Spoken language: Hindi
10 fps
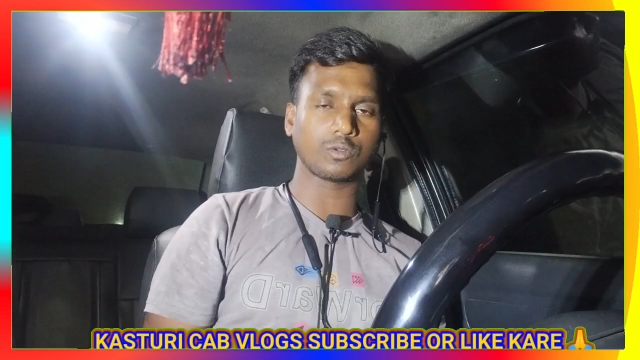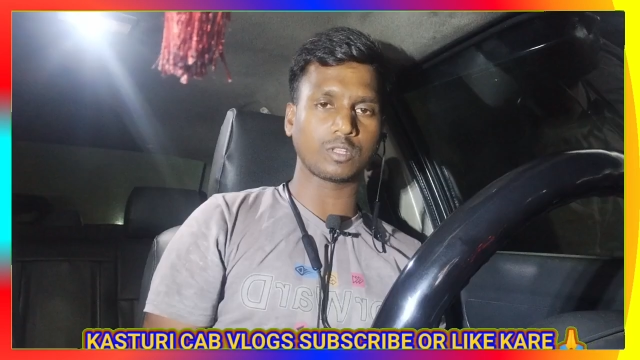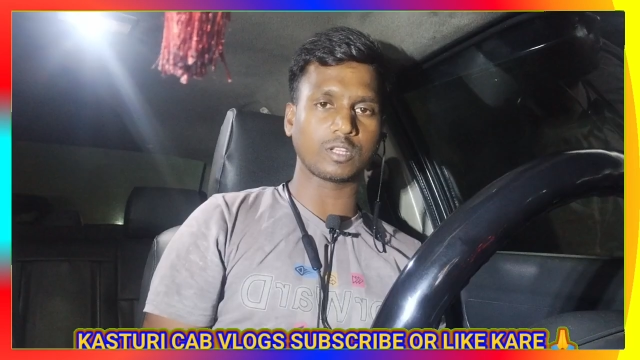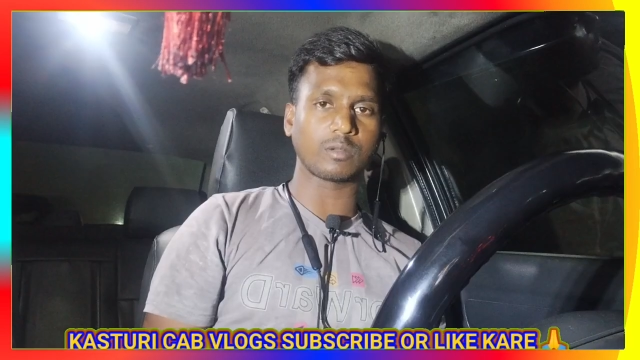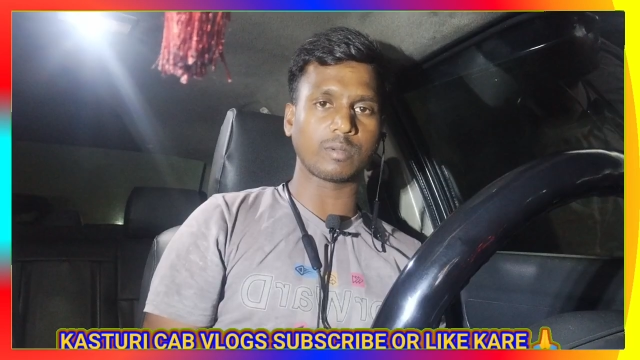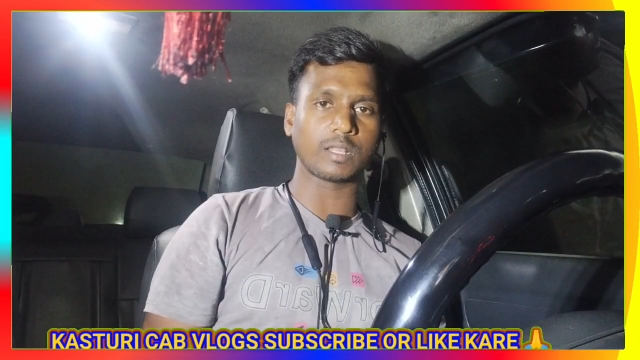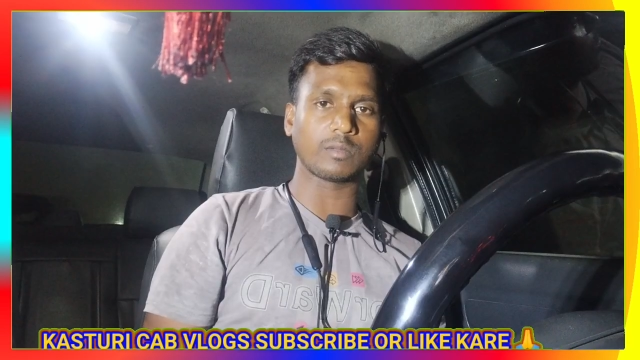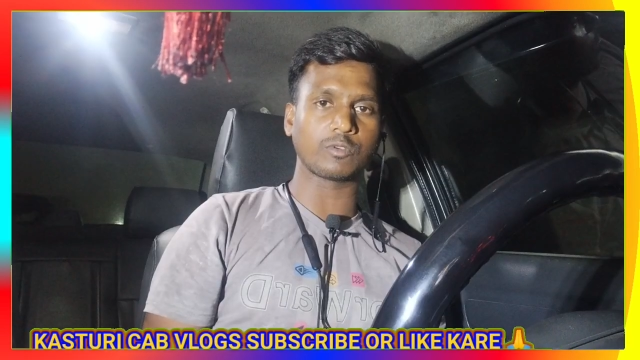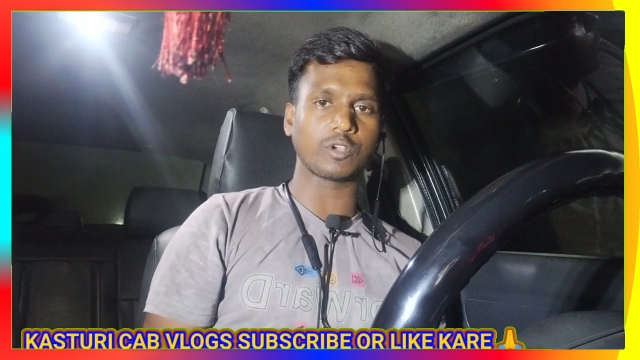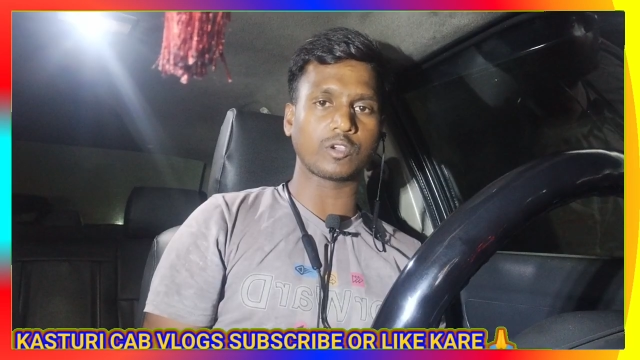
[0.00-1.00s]
थोड़ी देर के बाद
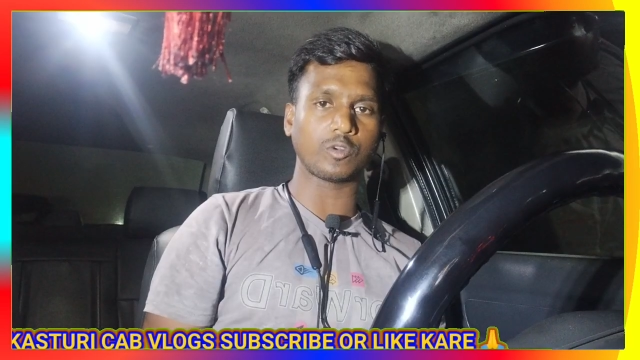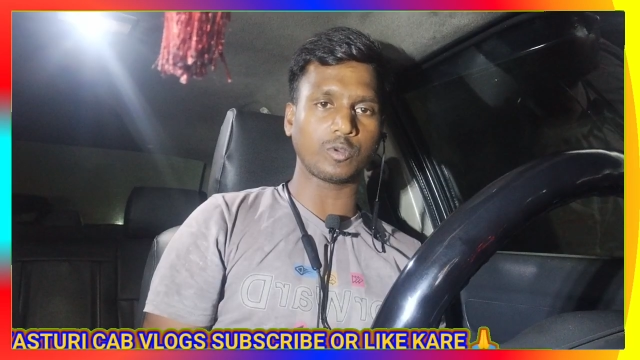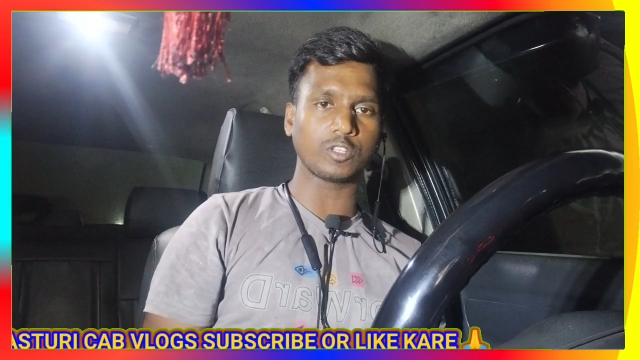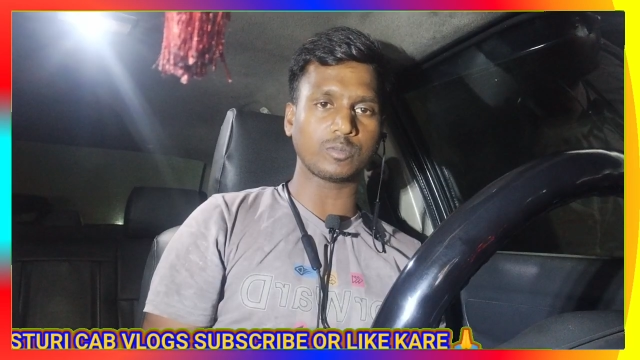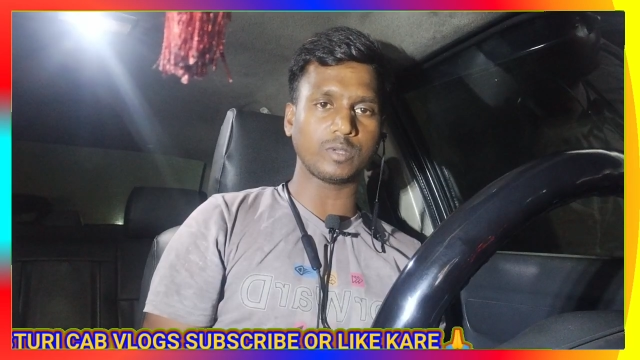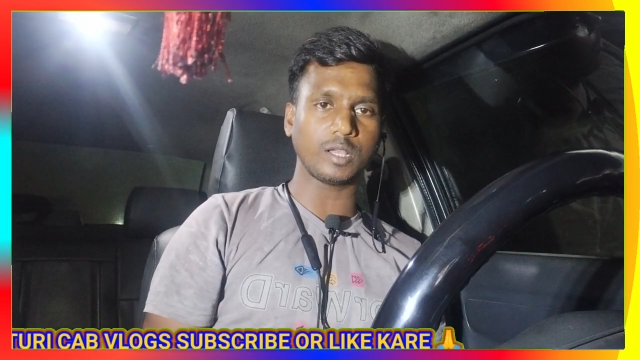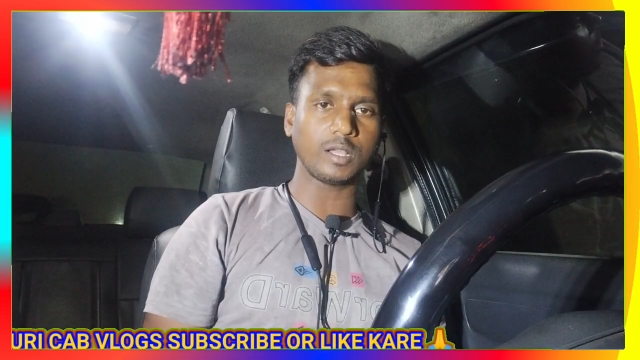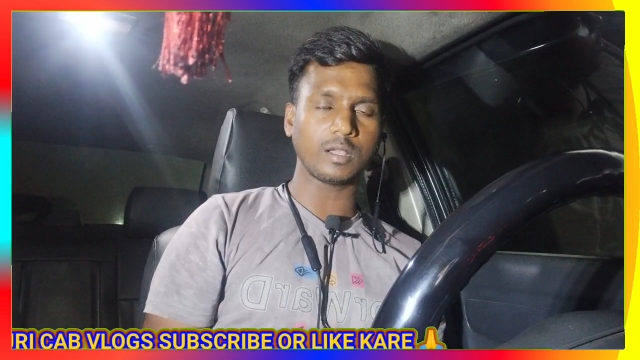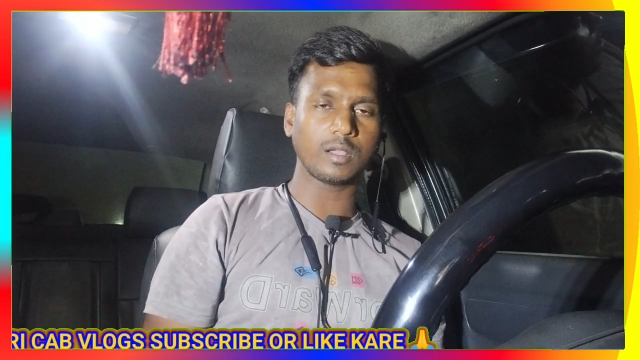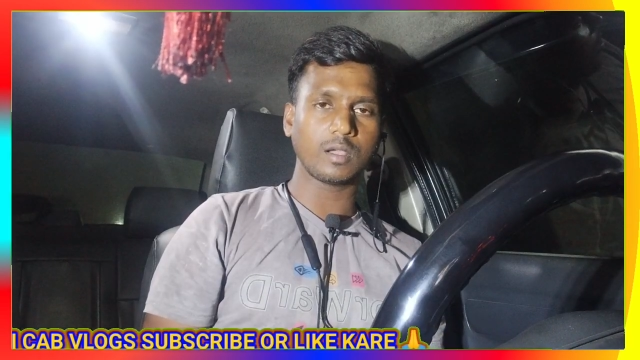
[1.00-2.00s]
हमको एक्रोपोलिस मिला
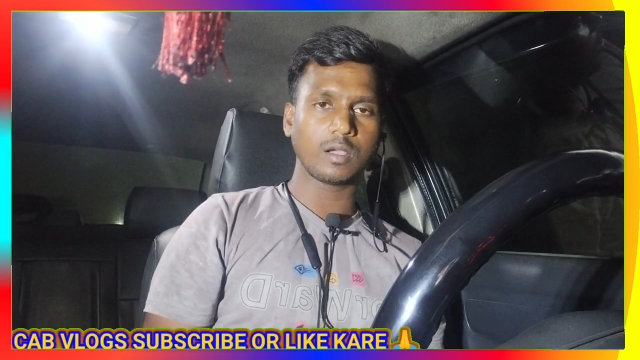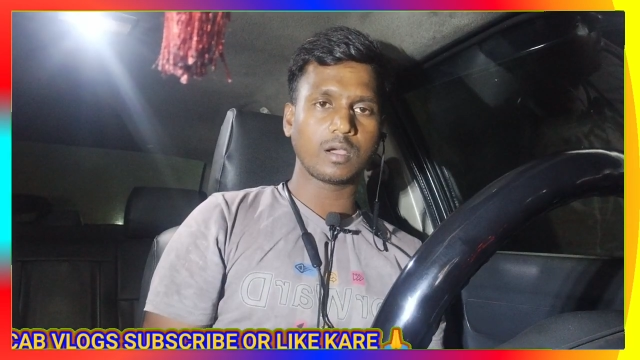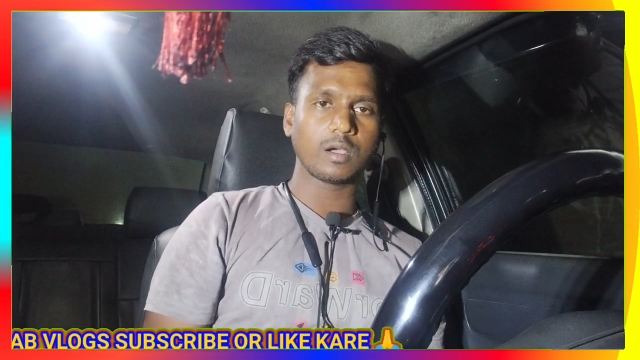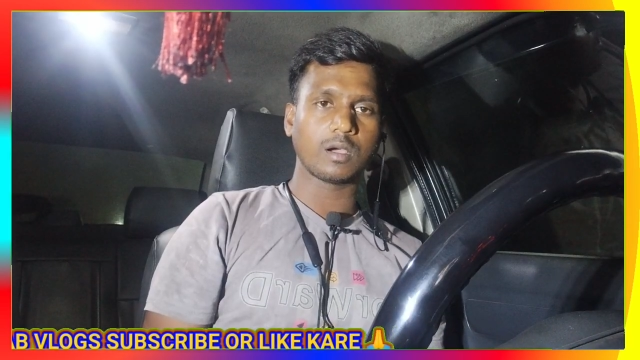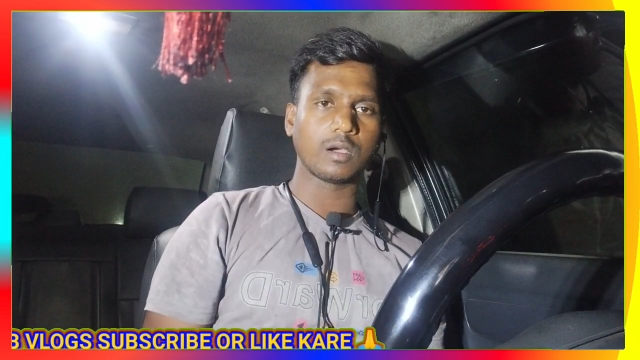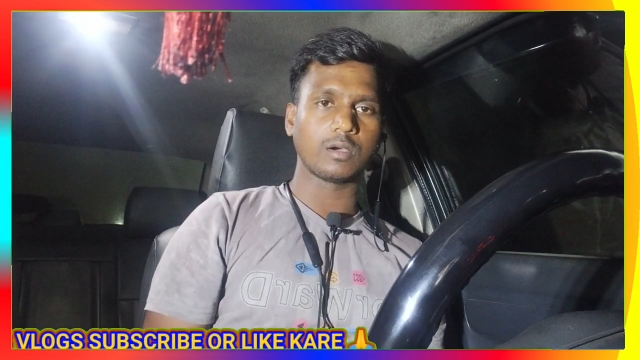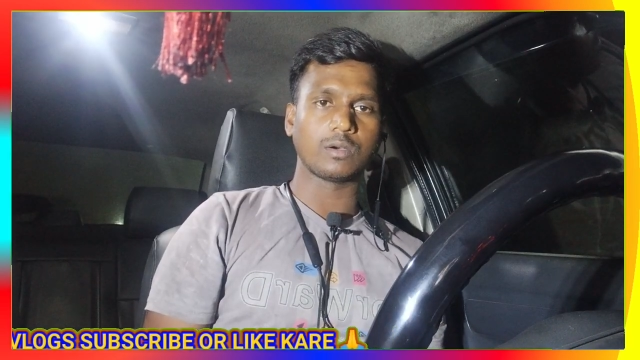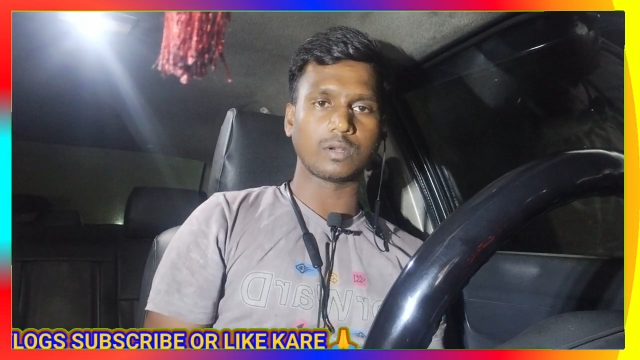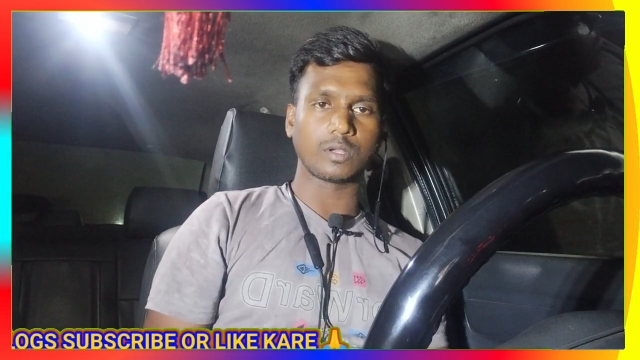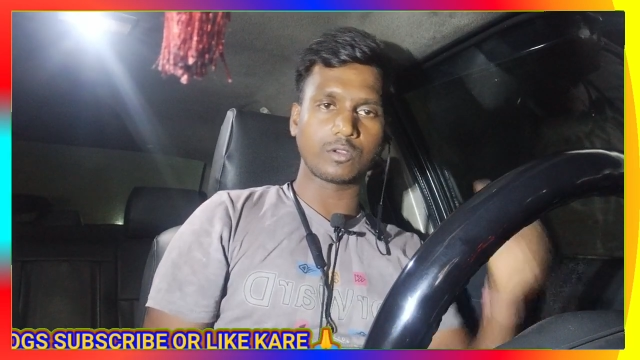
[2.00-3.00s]

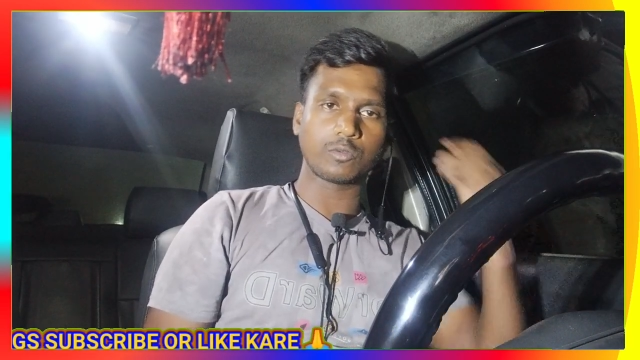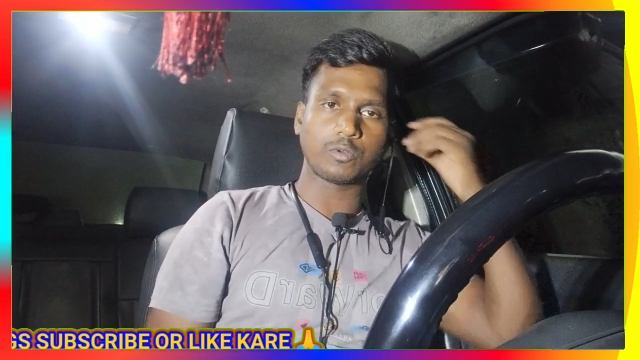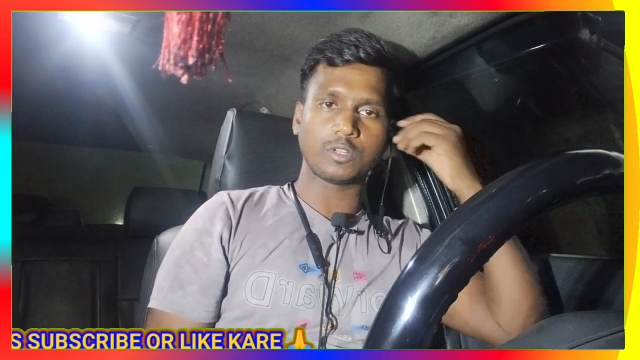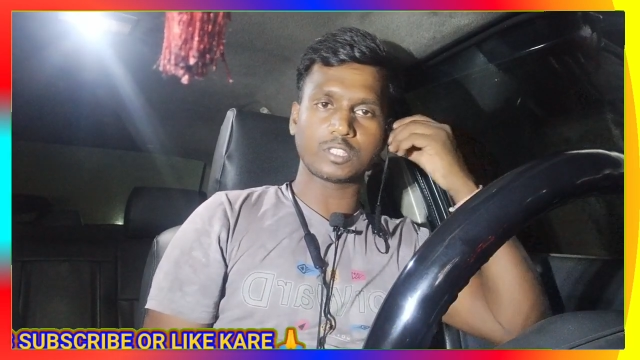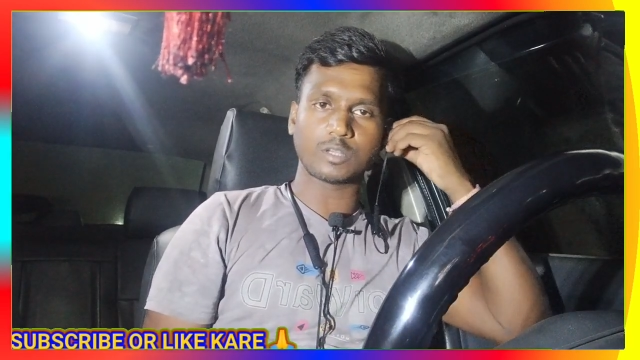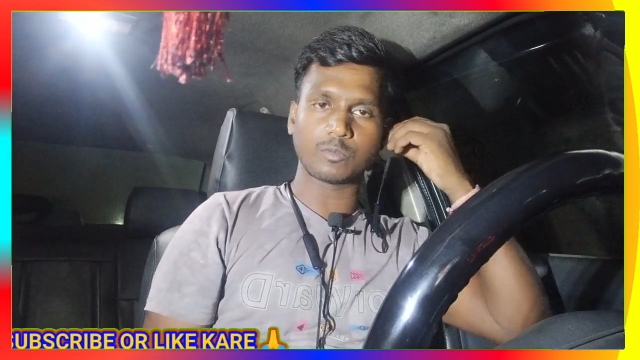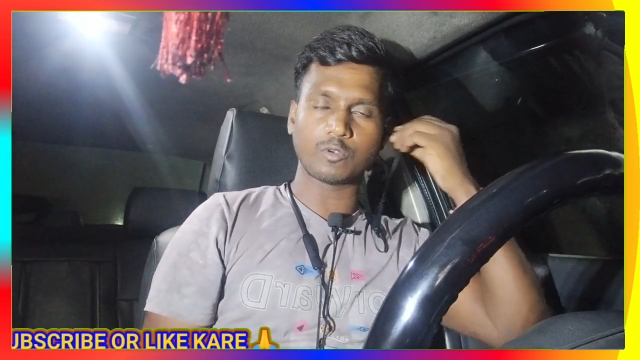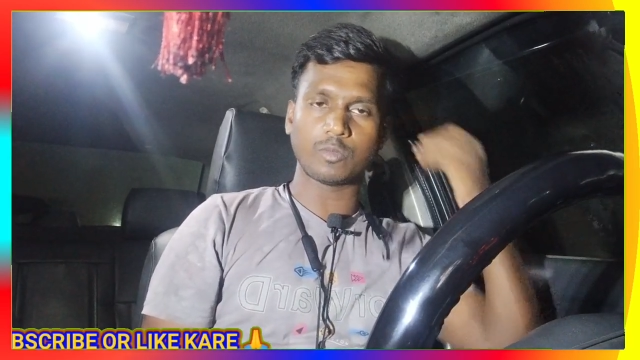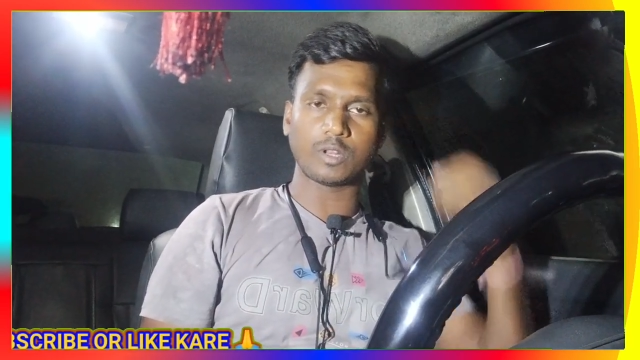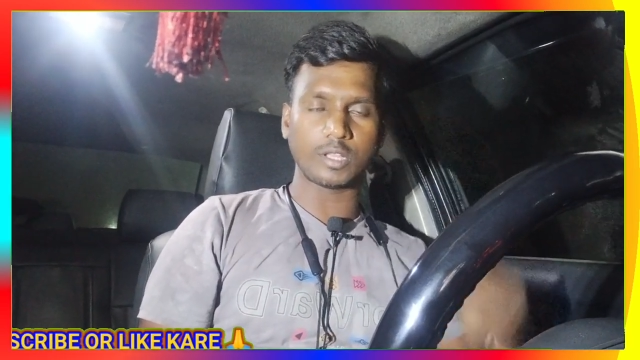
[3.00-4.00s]
और एक्रोपोलिस हमको
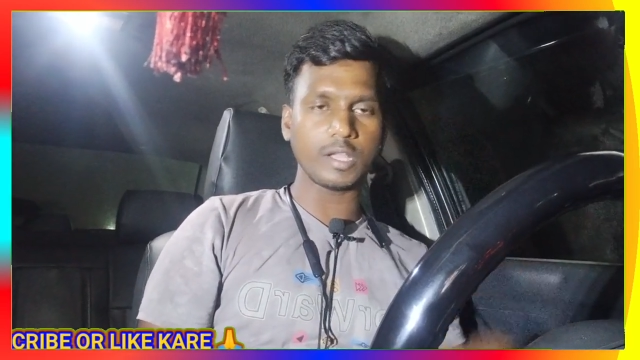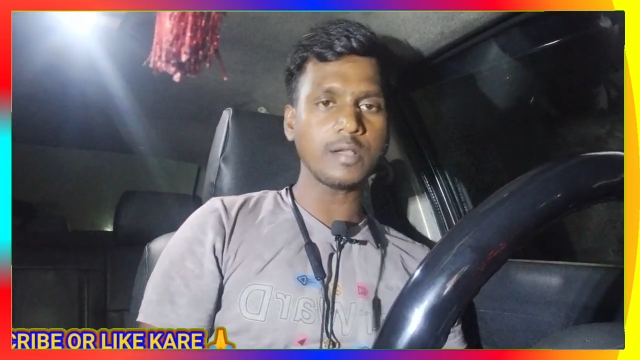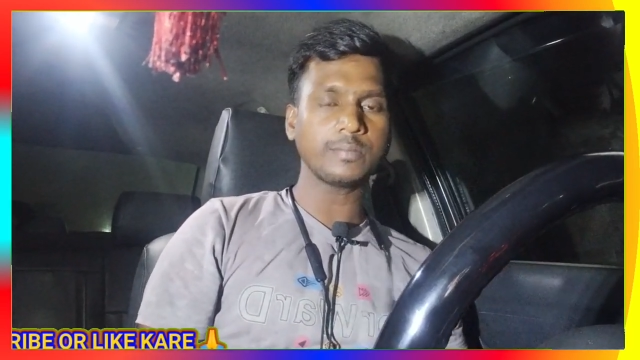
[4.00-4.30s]
मिल गया